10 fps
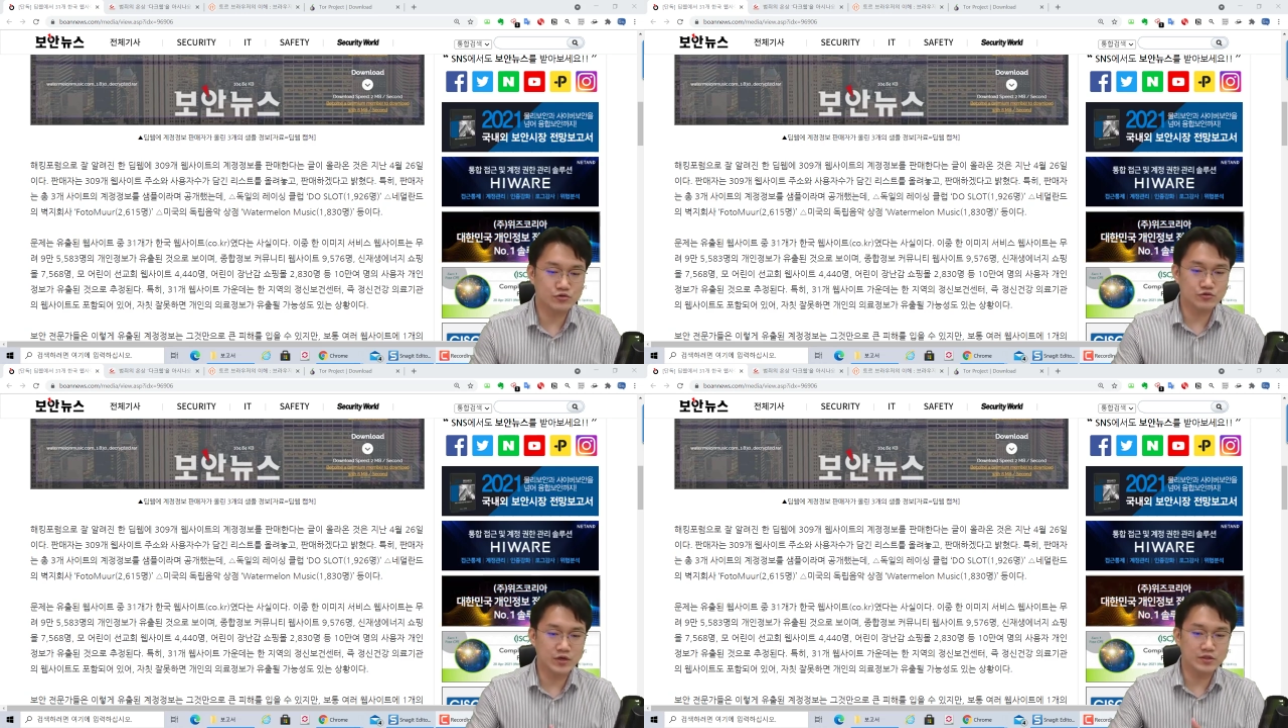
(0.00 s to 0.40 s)

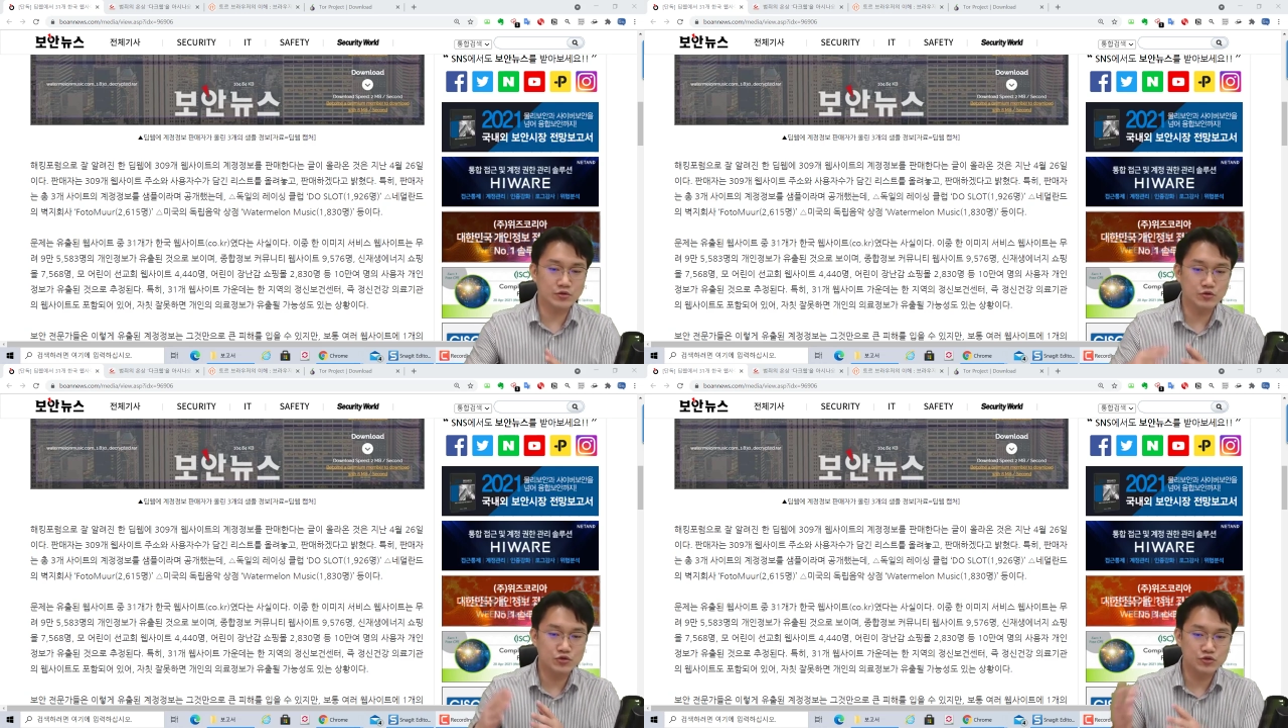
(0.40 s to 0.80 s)
누가
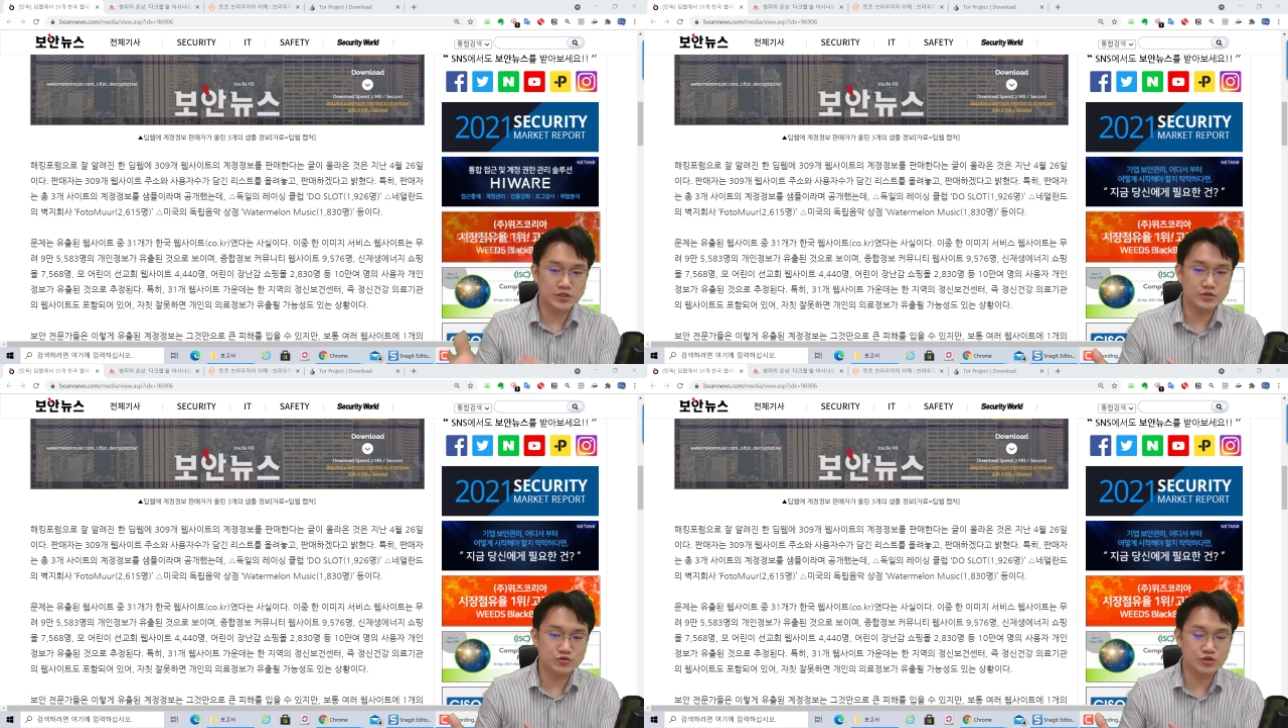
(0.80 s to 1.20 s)

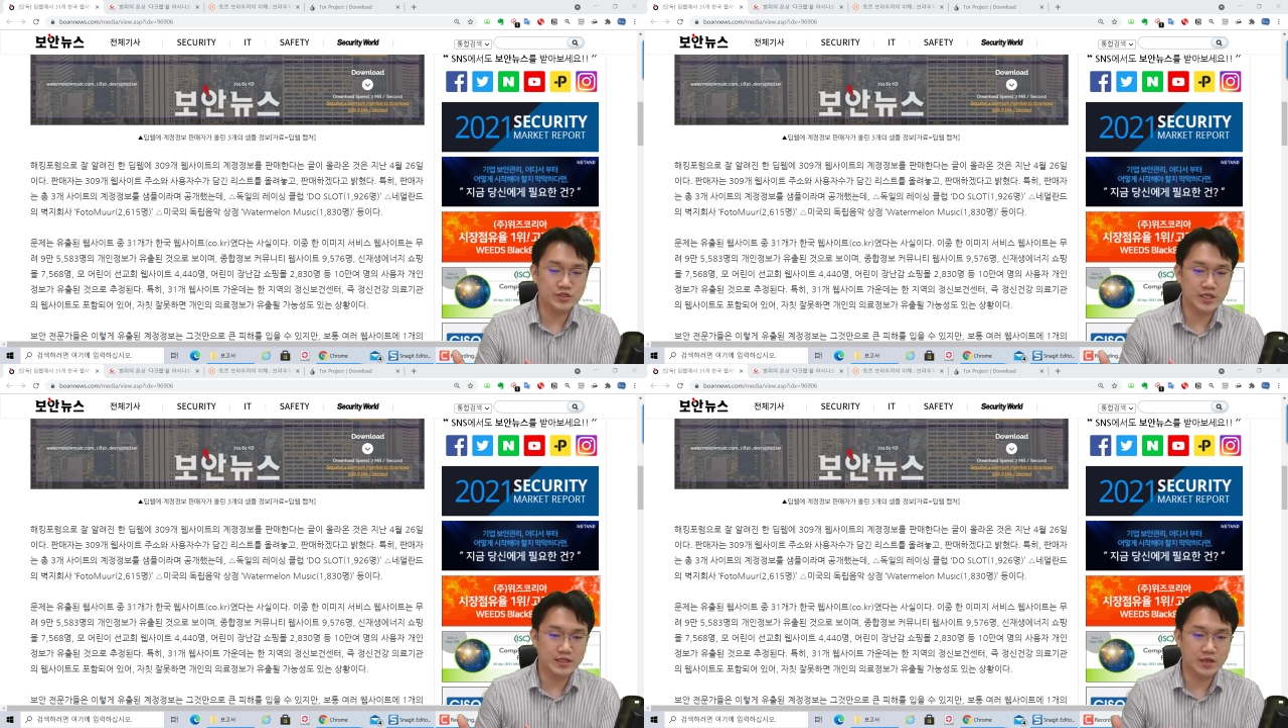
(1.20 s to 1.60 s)
누출이
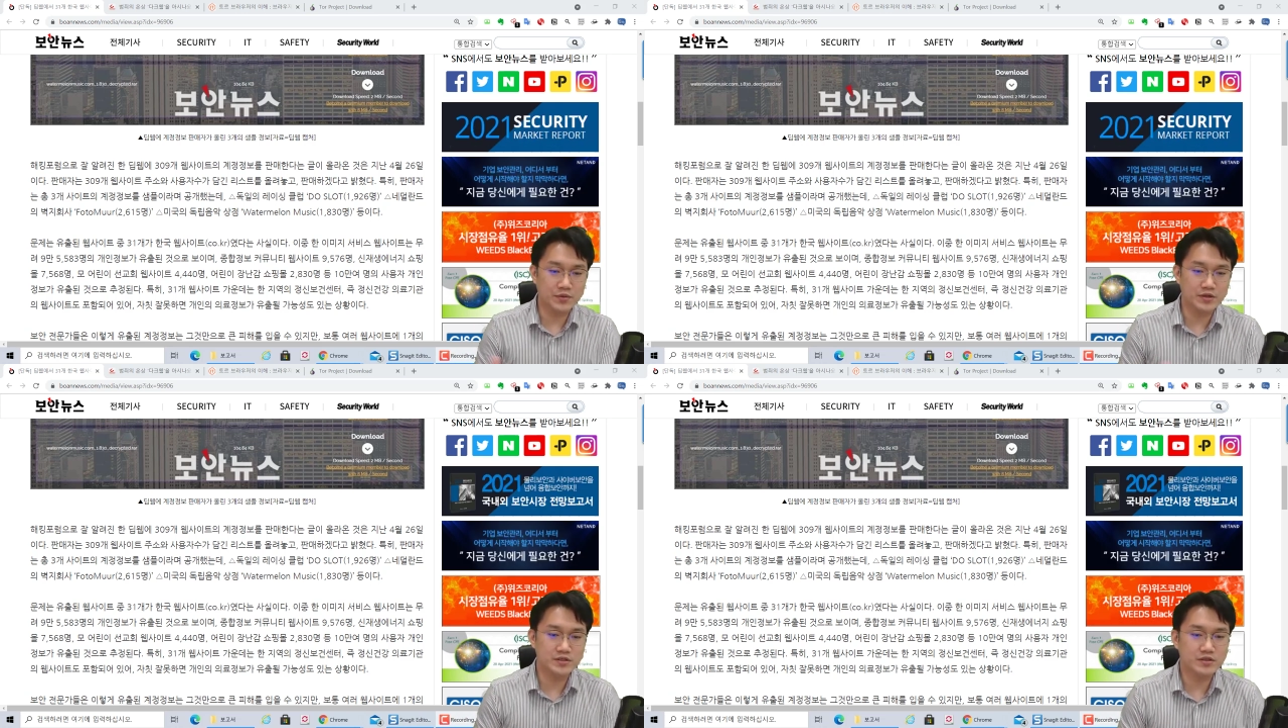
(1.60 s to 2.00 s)
유출이
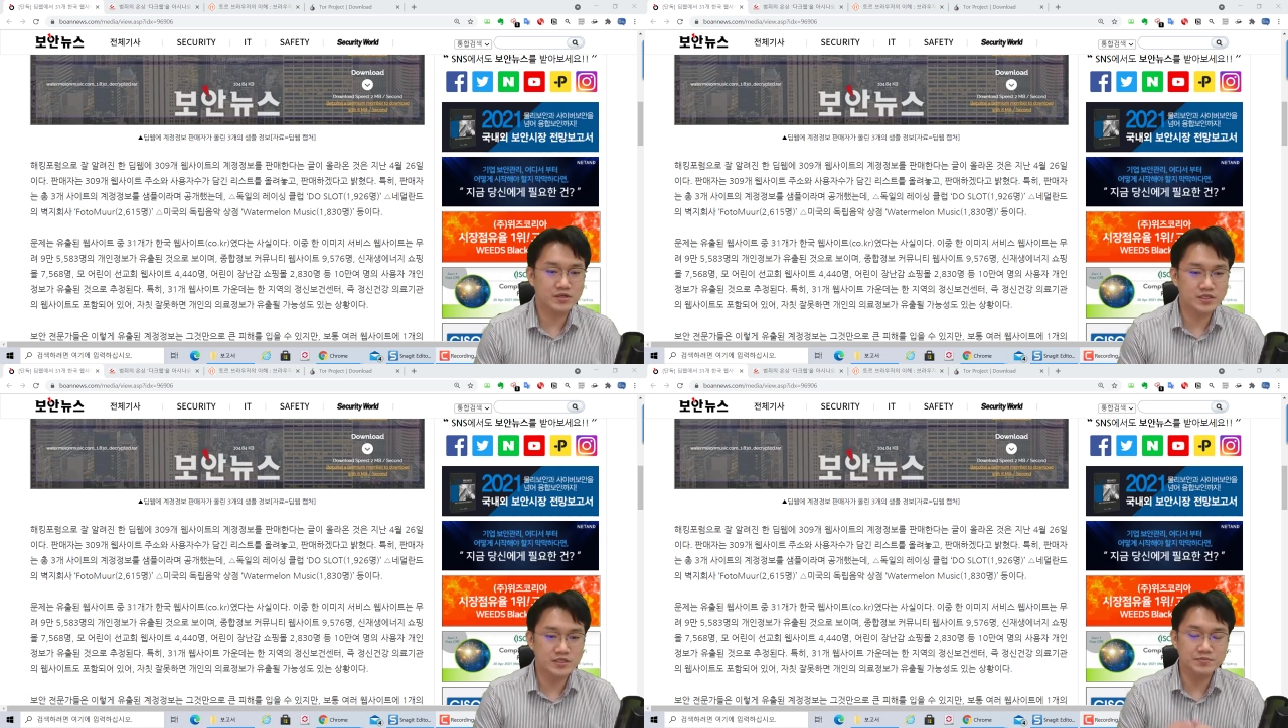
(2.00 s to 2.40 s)
된다면은
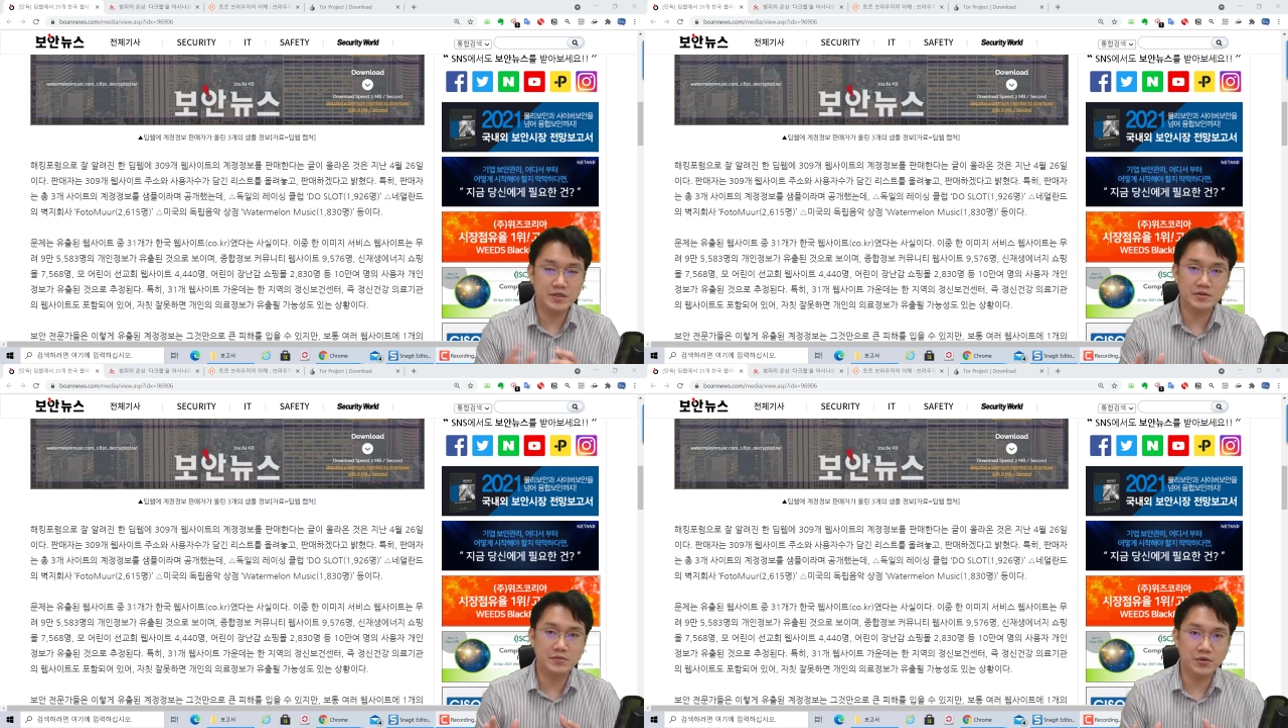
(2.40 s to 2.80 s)
그
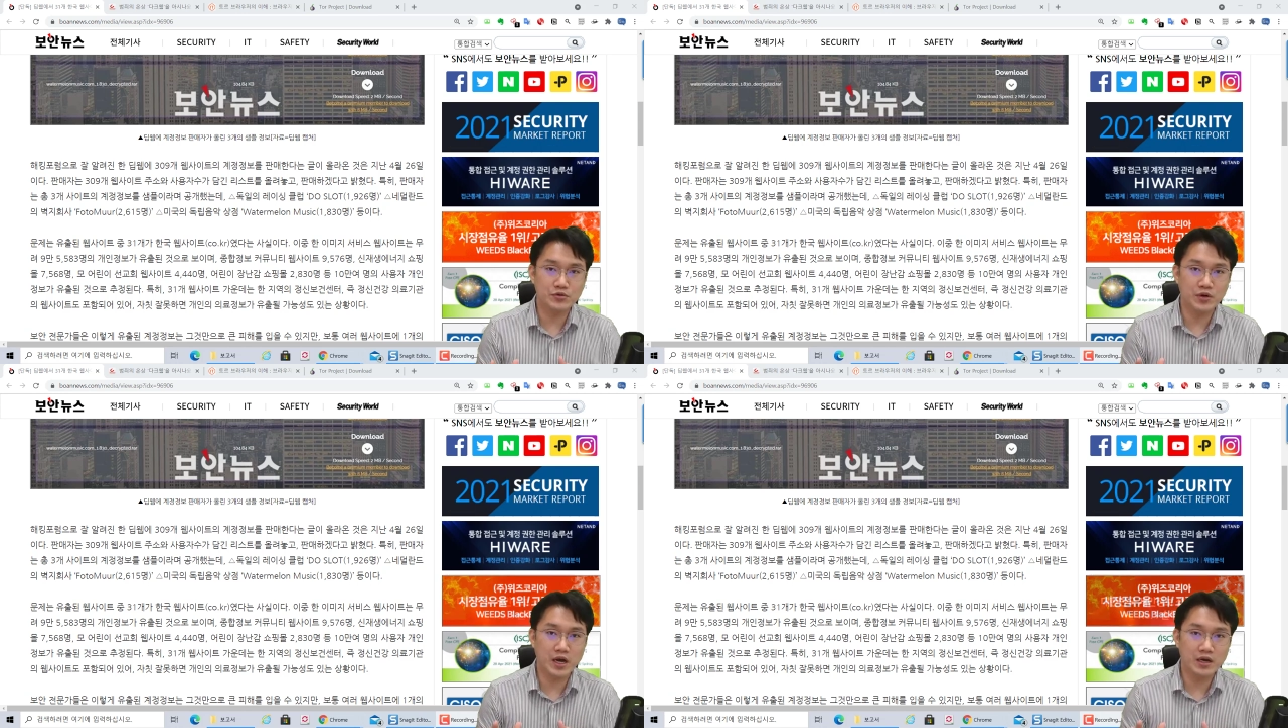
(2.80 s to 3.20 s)

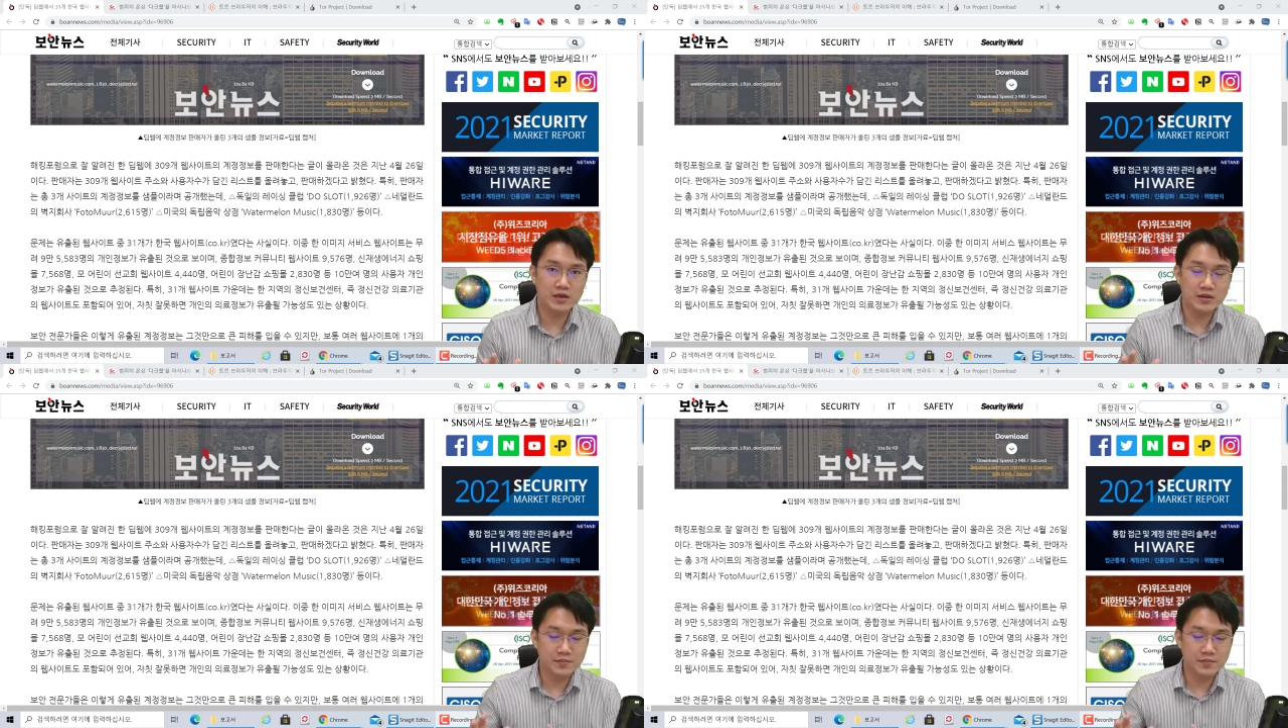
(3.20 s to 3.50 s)
비밀번호가